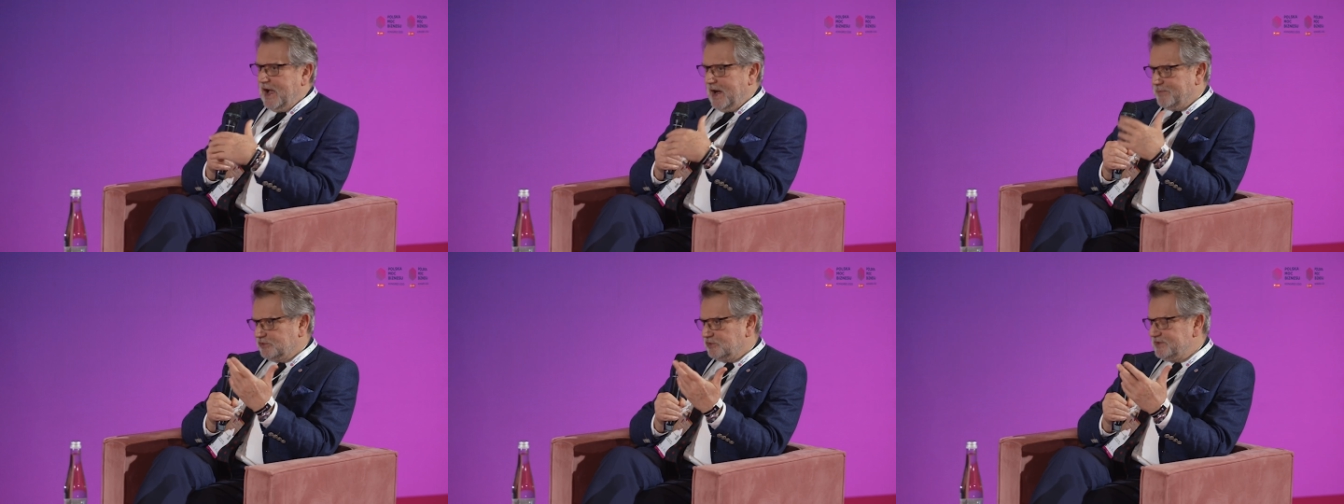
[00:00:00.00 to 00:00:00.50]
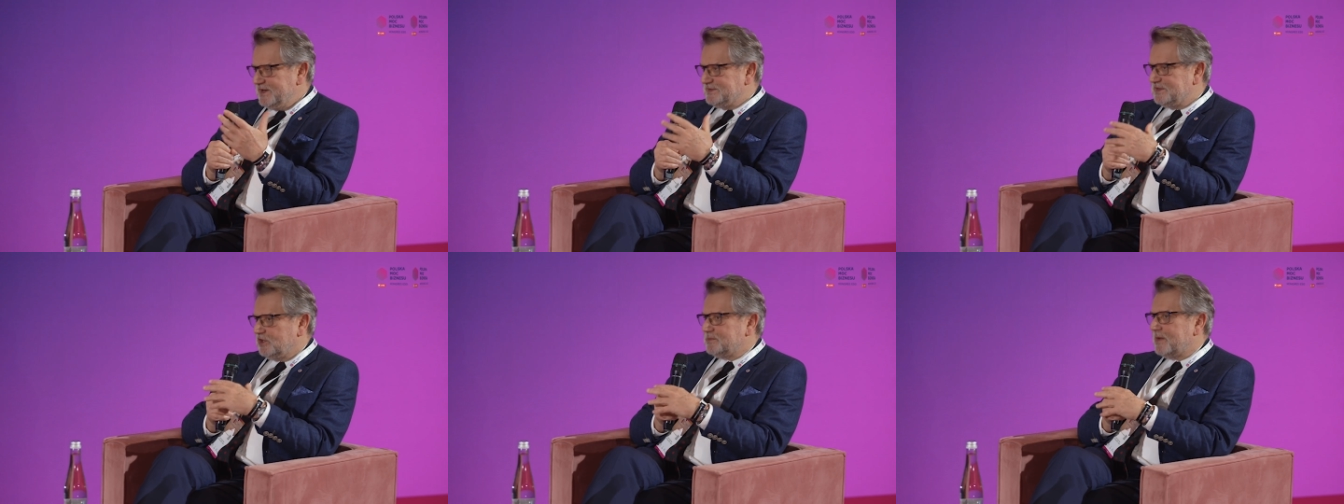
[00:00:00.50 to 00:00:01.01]
A po drugiej
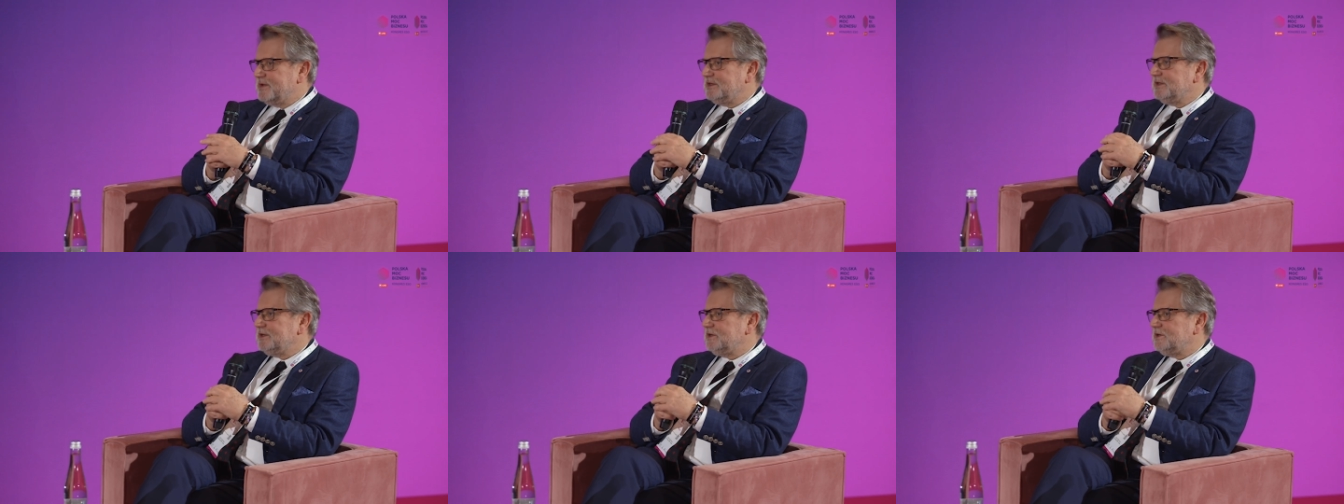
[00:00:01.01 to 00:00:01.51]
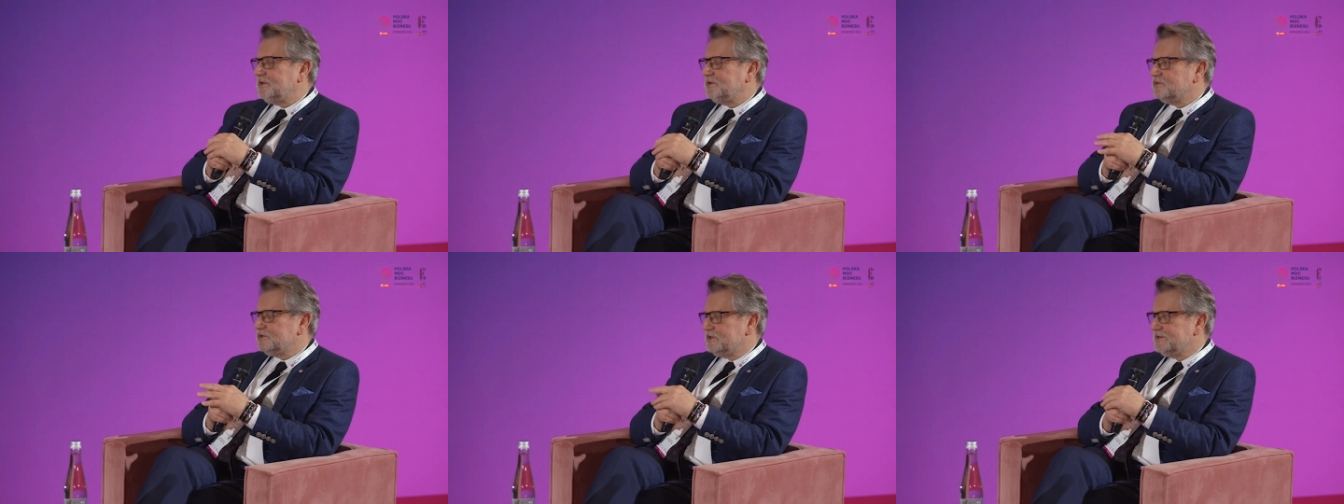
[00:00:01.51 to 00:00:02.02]
stronie mamy tych,
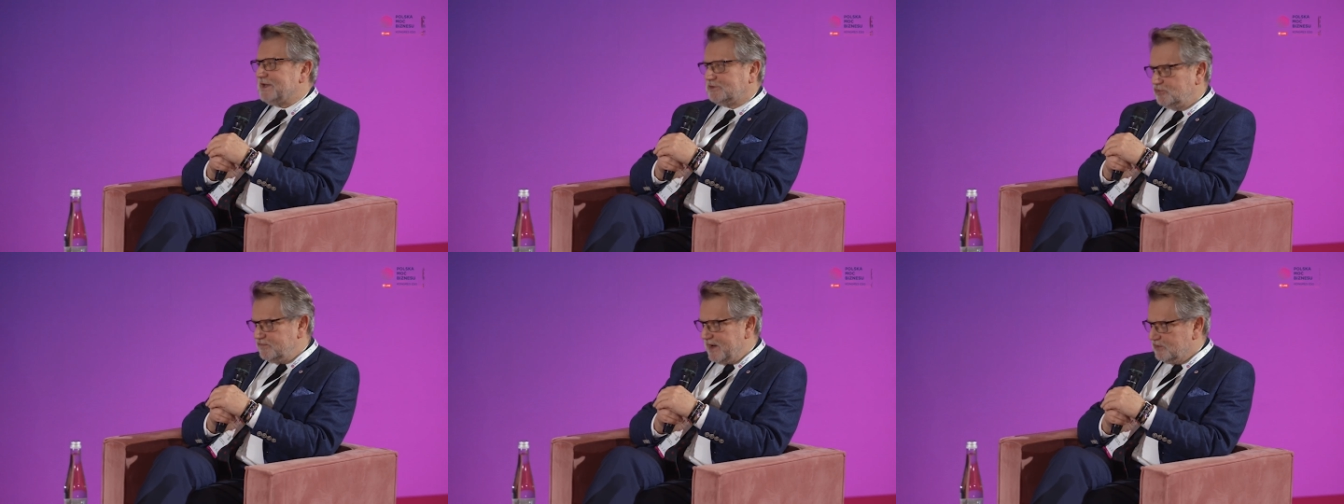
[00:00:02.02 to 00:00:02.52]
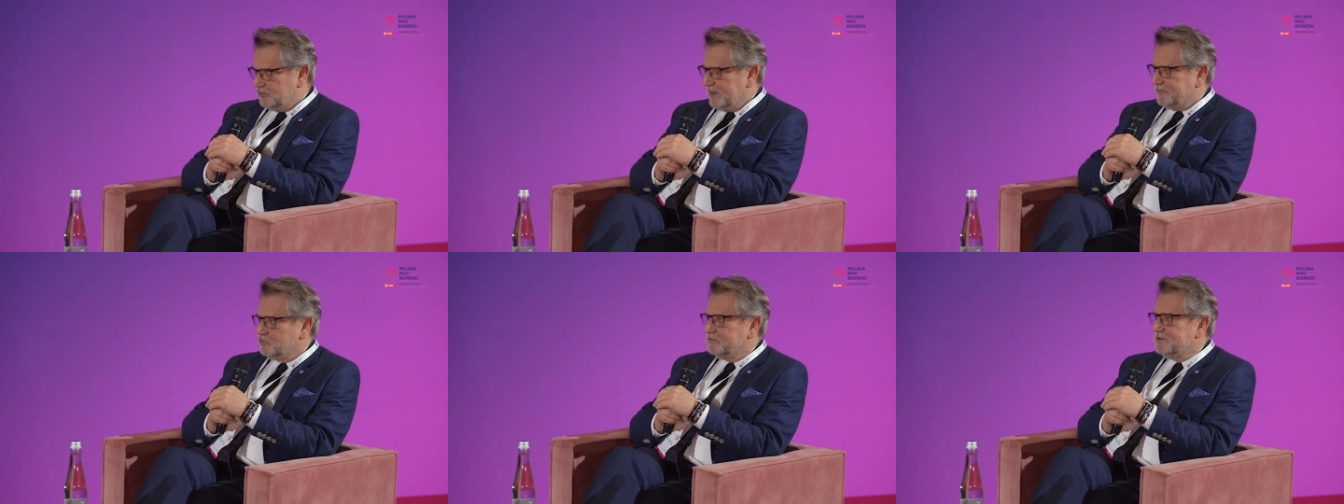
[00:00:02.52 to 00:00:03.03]
którzy zatruwają
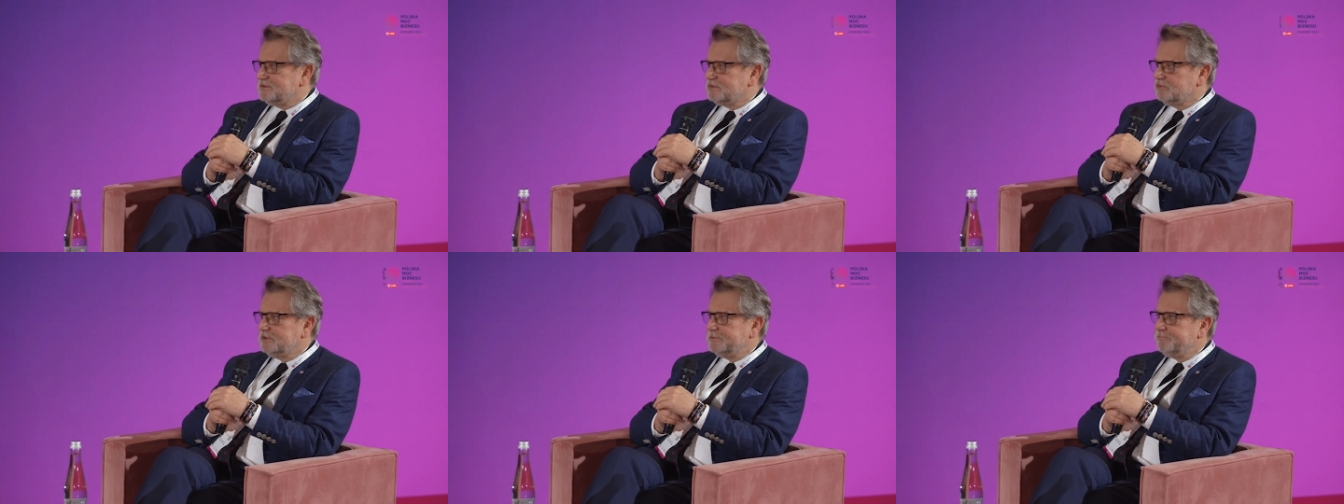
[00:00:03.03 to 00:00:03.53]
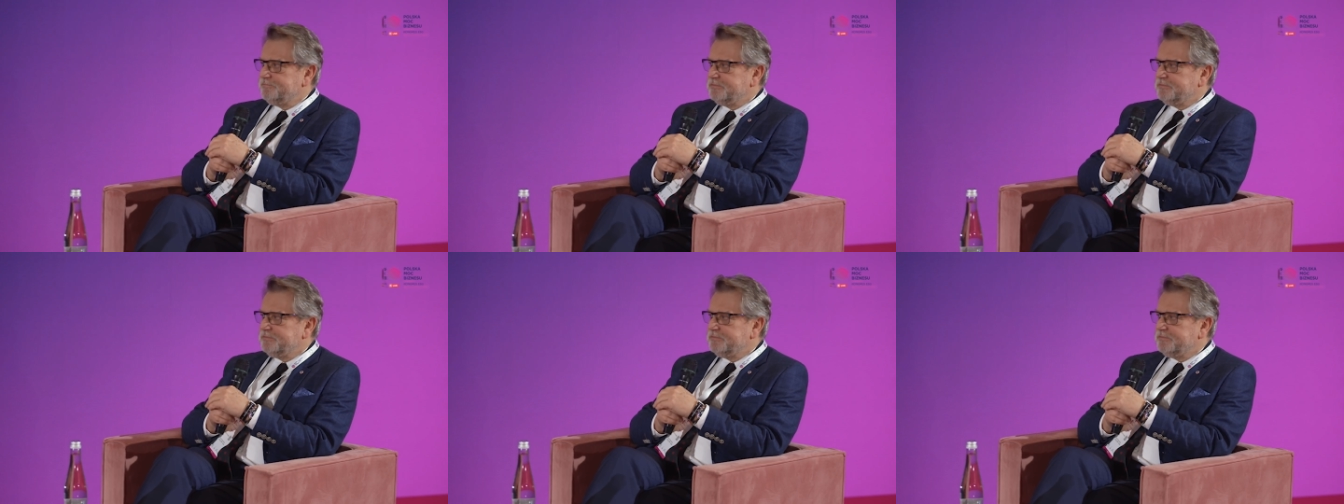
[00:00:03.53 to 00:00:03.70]
nam umysły,